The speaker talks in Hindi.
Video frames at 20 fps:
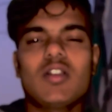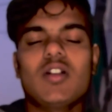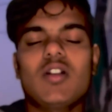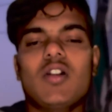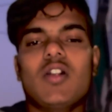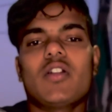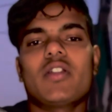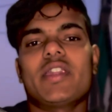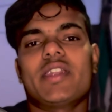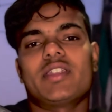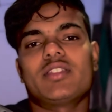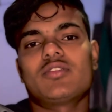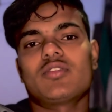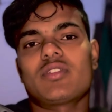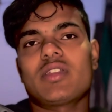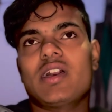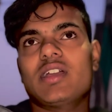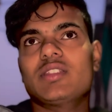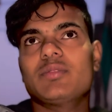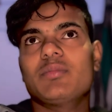और तो
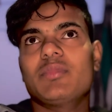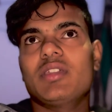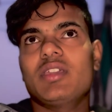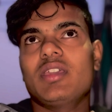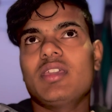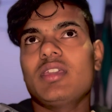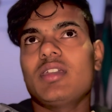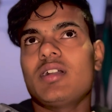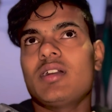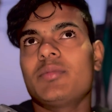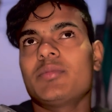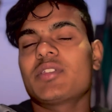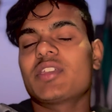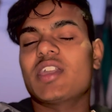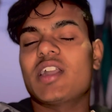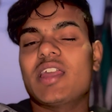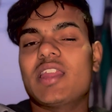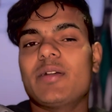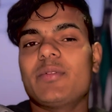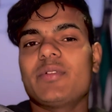रात में हम
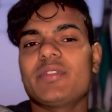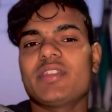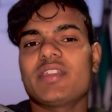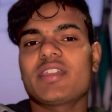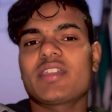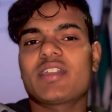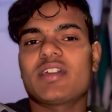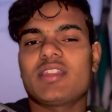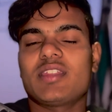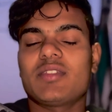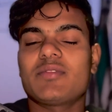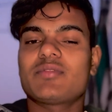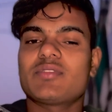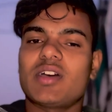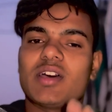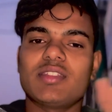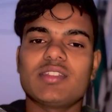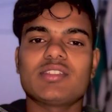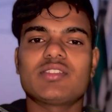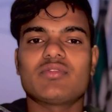11 बजे कदीब
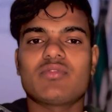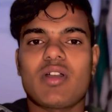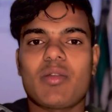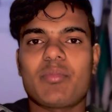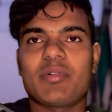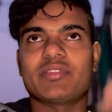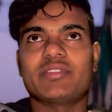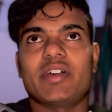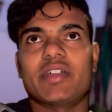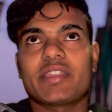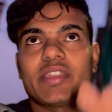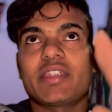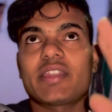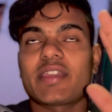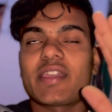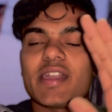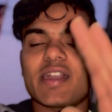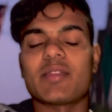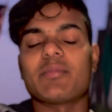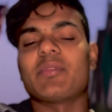शादी से वापस आ गए एंड
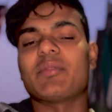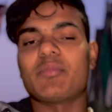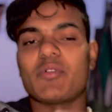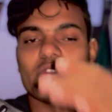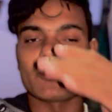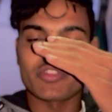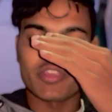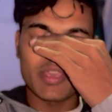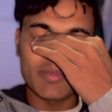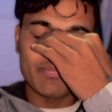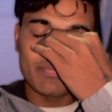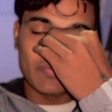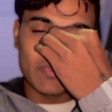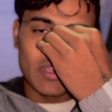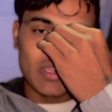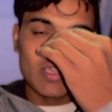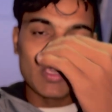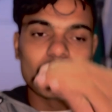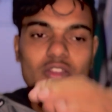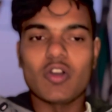घर में पहुंच गए
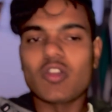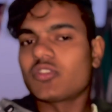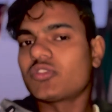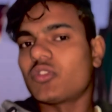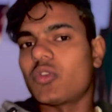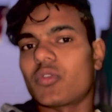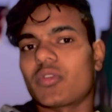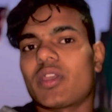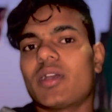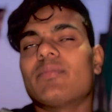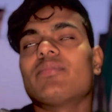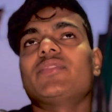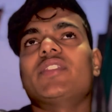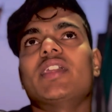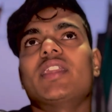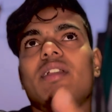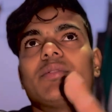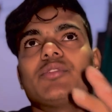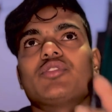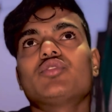और सो गया
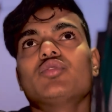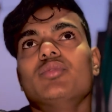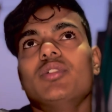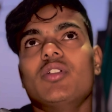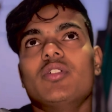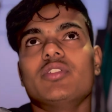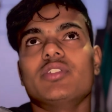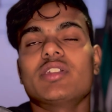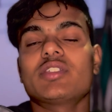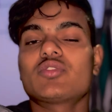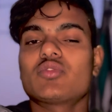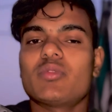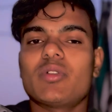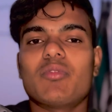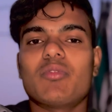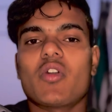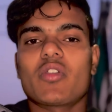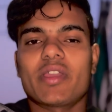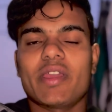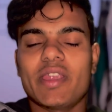दैन अभी सुबह हो रही है सुबह
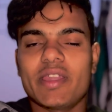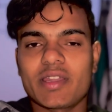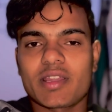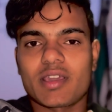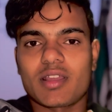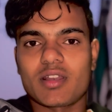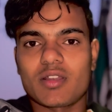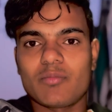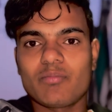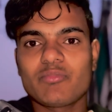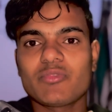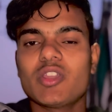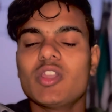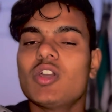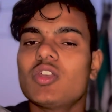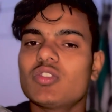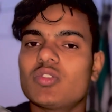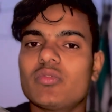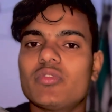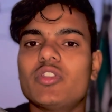ब्लॉग एंड कर रहा हूँ
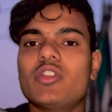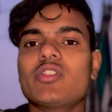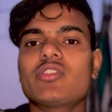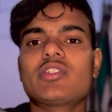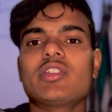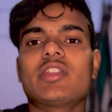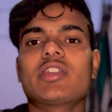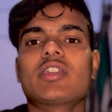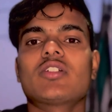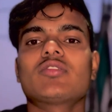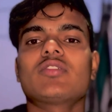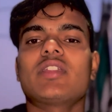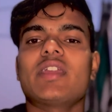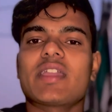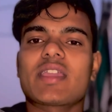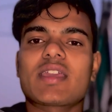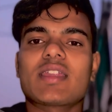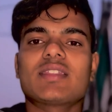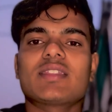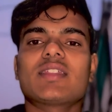तो वीडियो अच्छी लगी हो तो
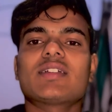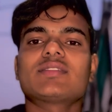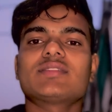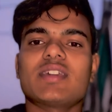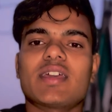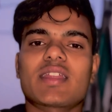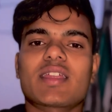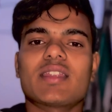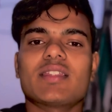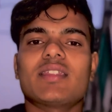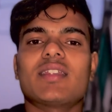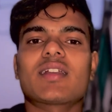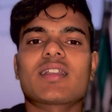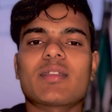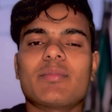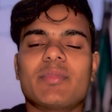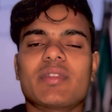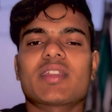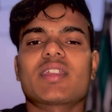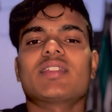लाइक कर देना शेयर कर देना
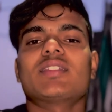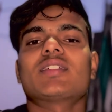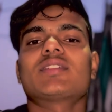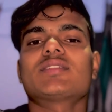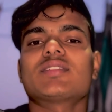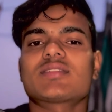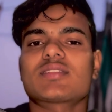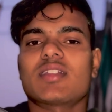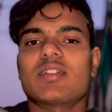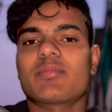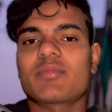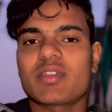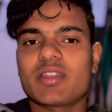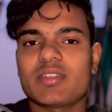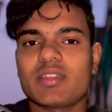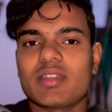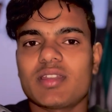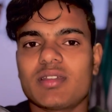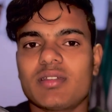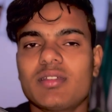कमेंट कर देना सब्सक्राइब कर
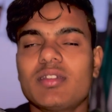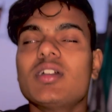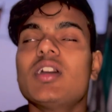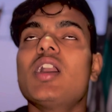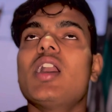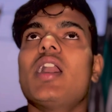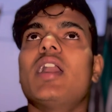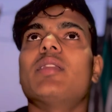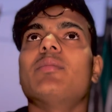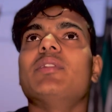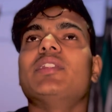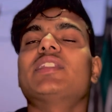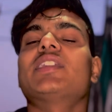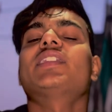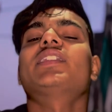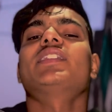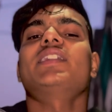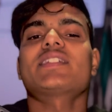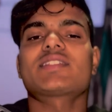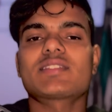देना एंड मिलते
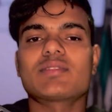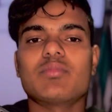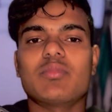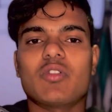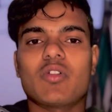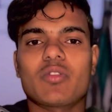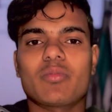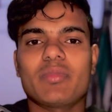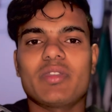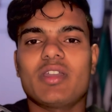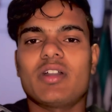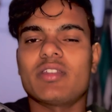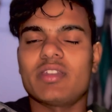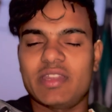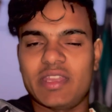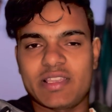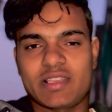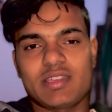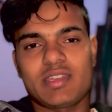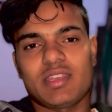हैं नेक्स्ट ब्लॉग में और
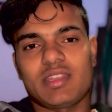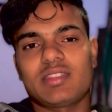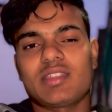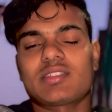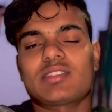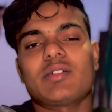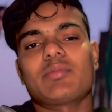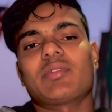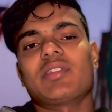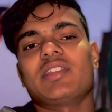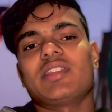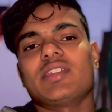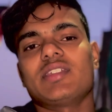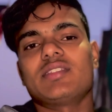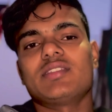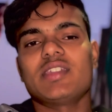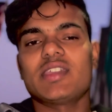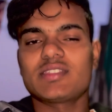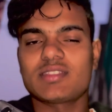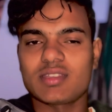नेक्स्ट डे तक तब के लिए
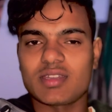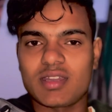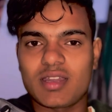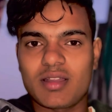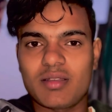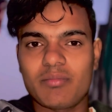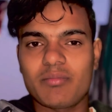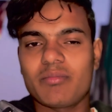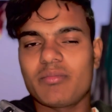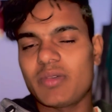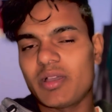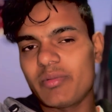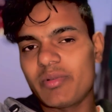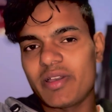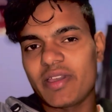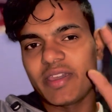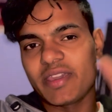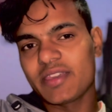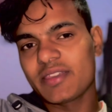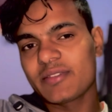जय श्री राम बाय
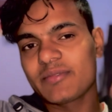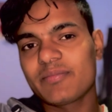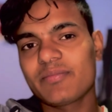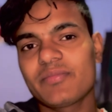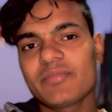बाय